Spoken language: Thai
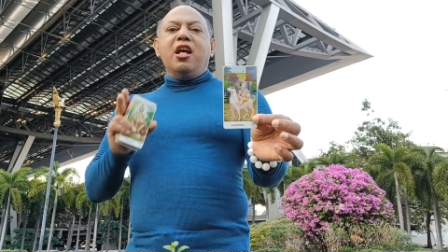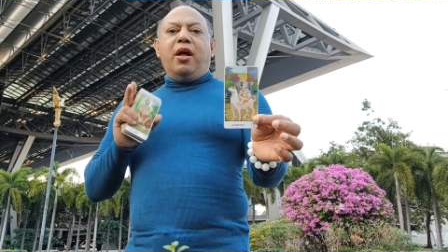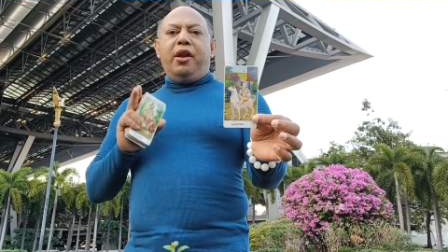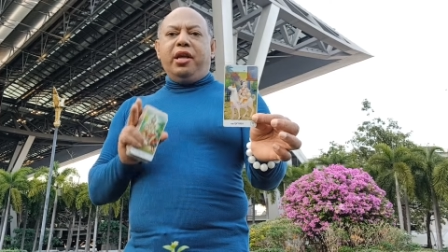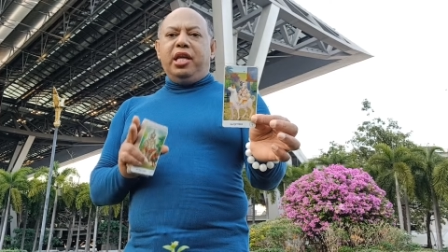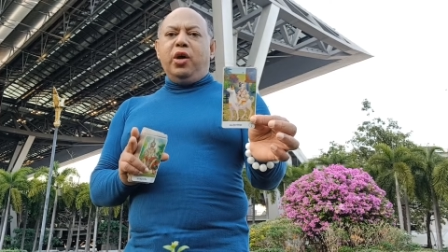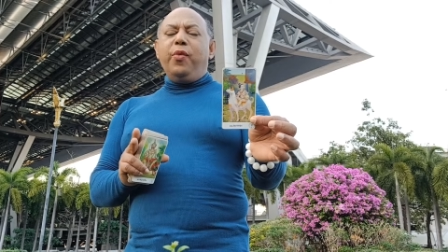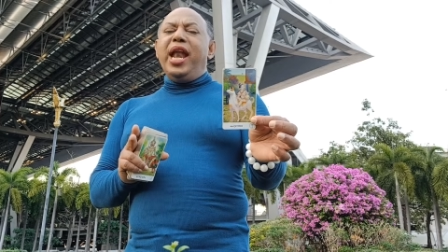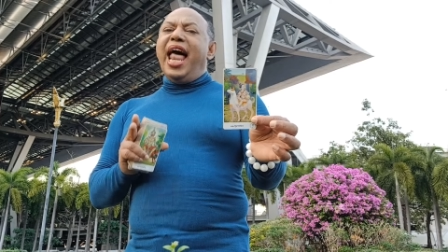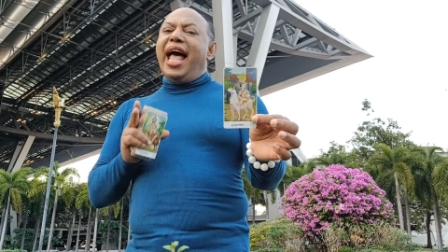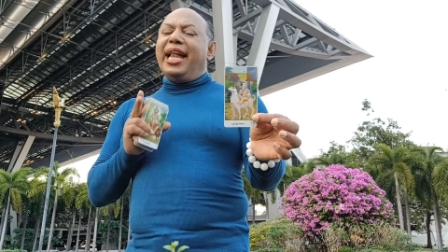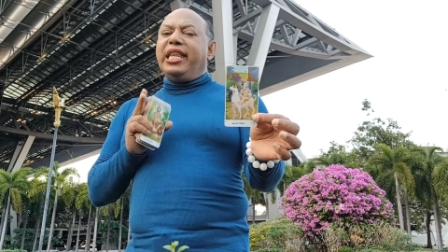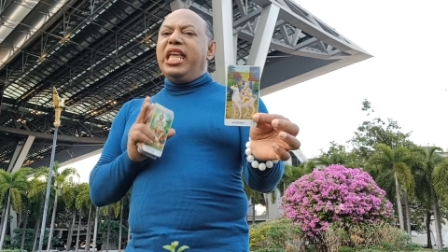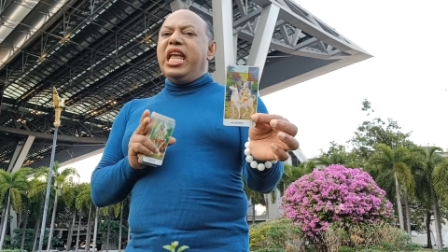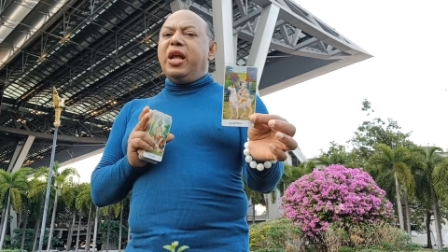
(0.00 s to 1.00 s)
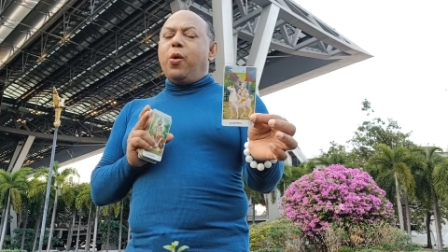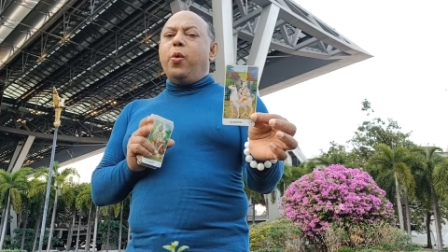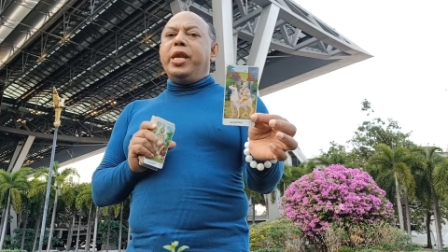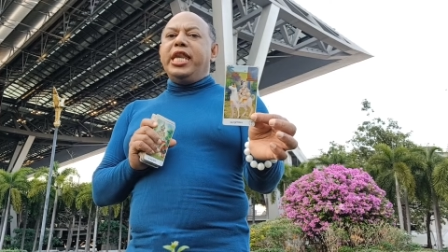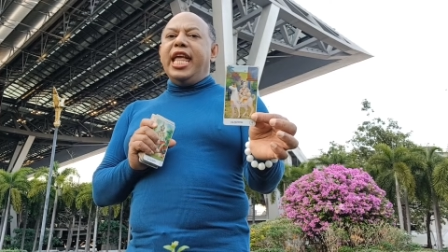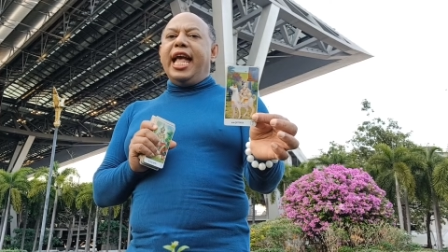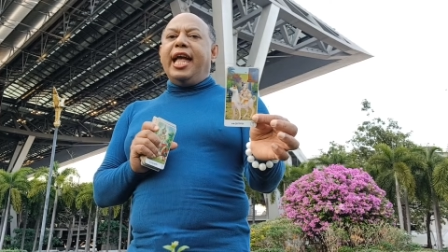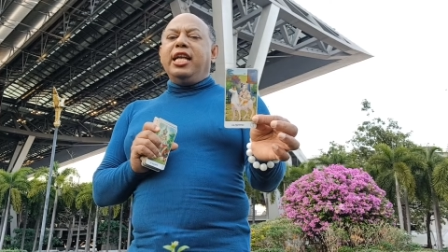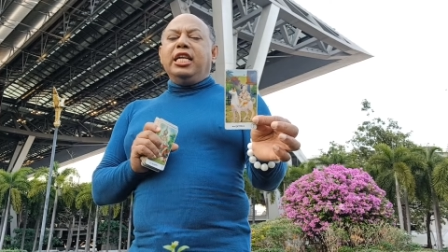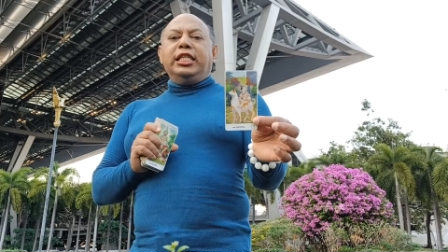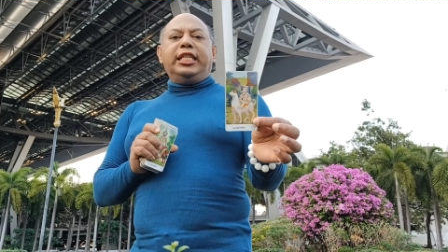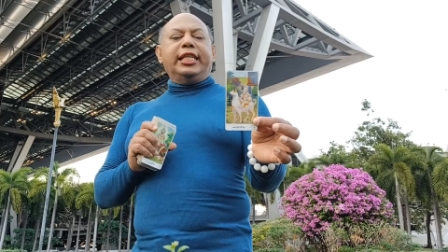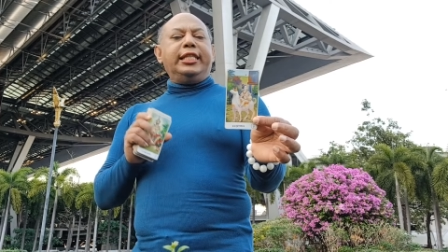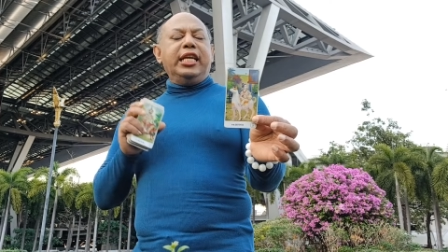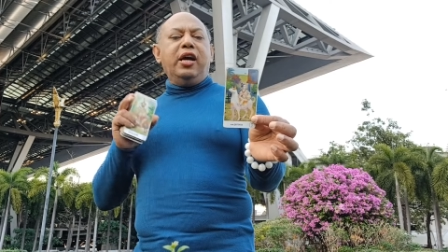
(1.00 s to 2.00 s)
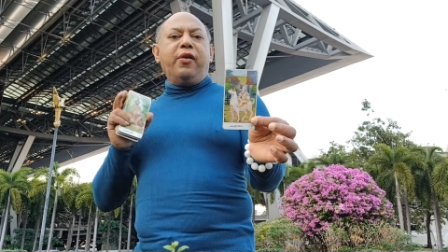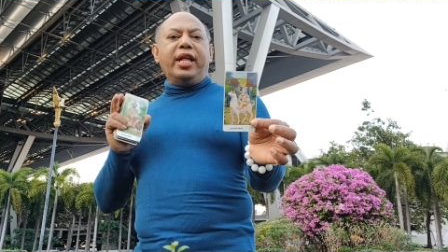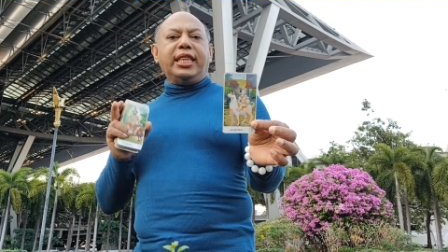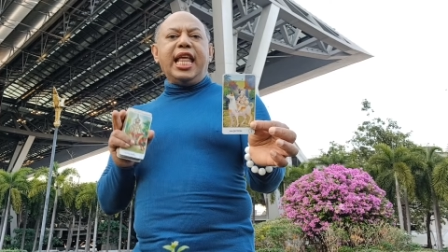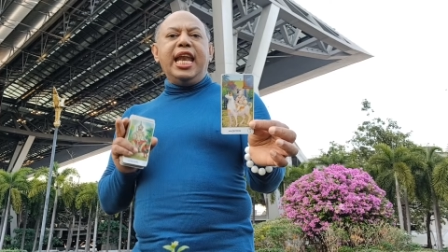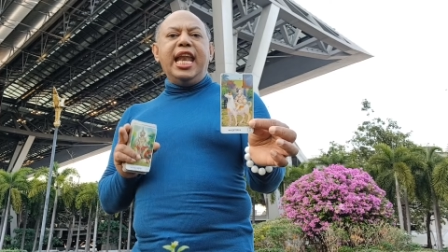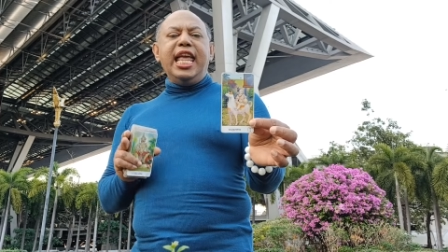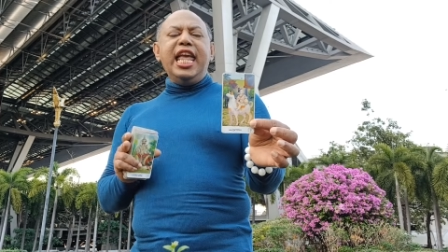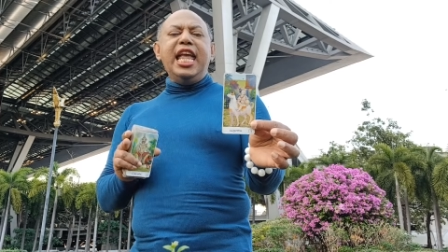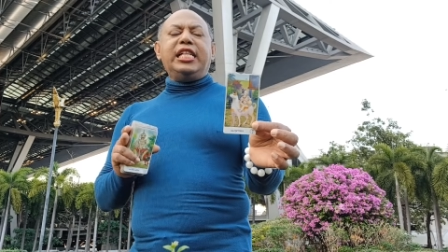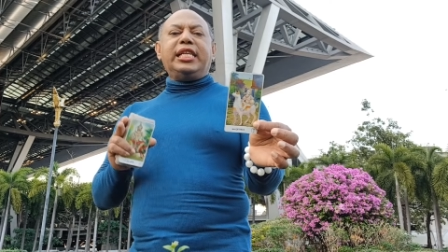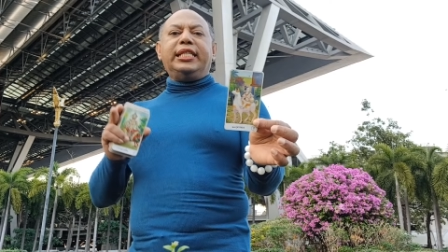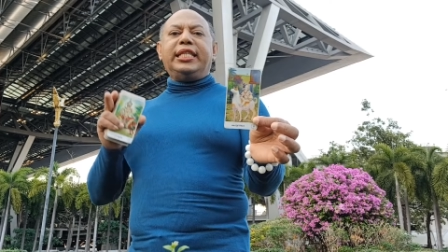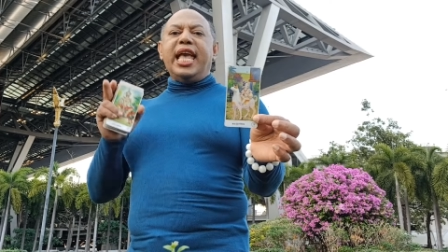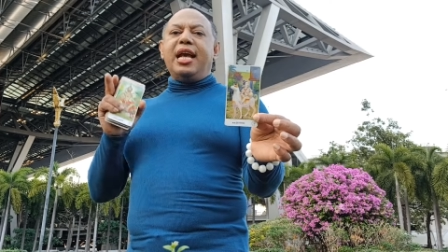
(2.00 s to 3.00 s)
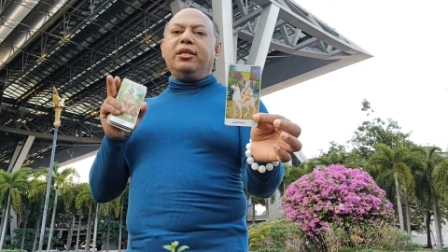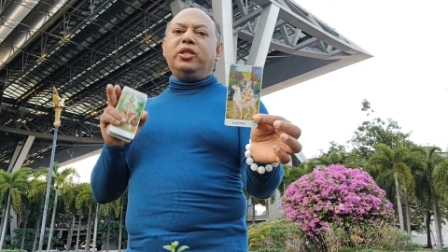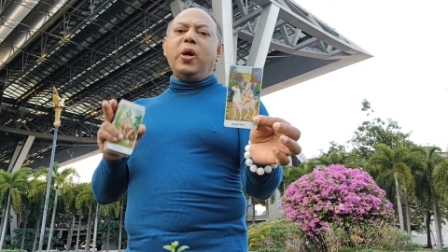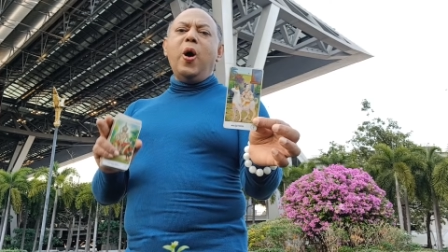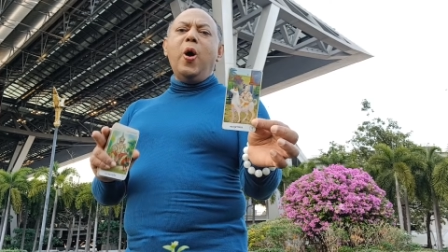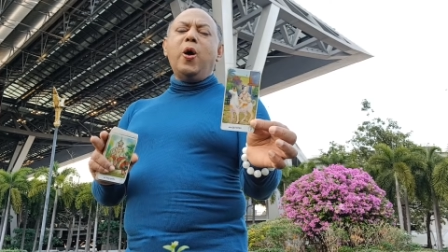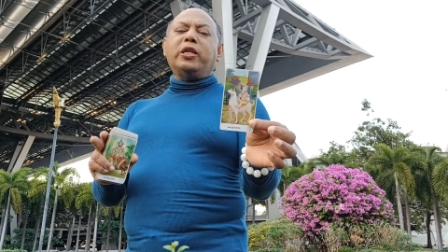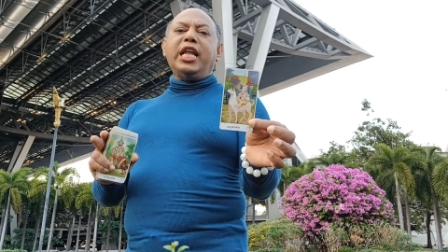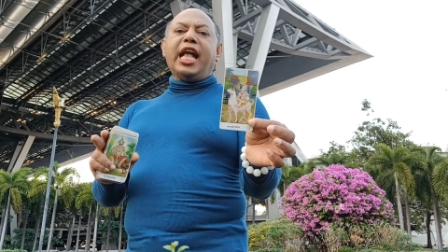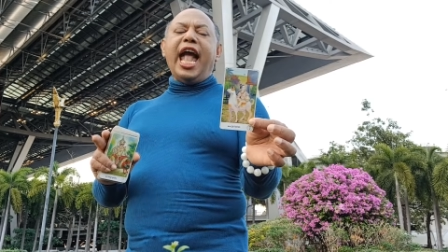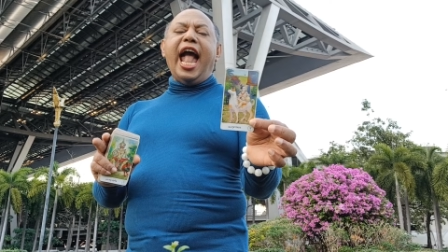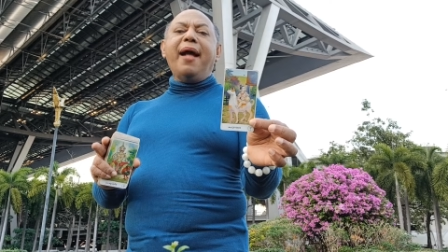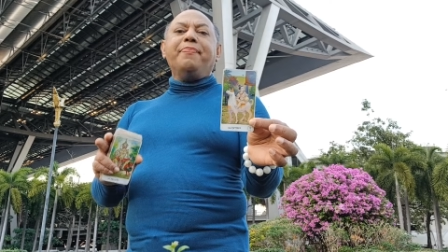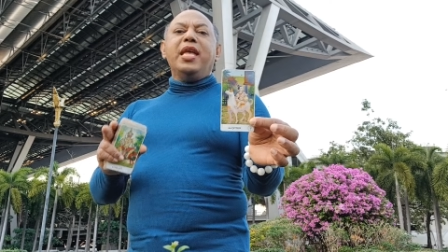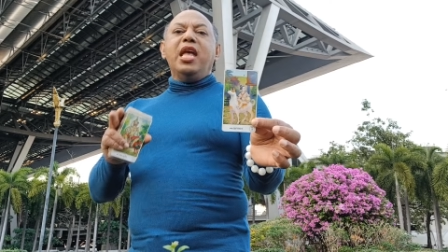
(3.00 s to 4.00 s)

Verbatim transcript: หรือเวลาที่คุณเนี่ยจะซื้อลอตเตอรี่จะเสี่ยงโชคนะคะ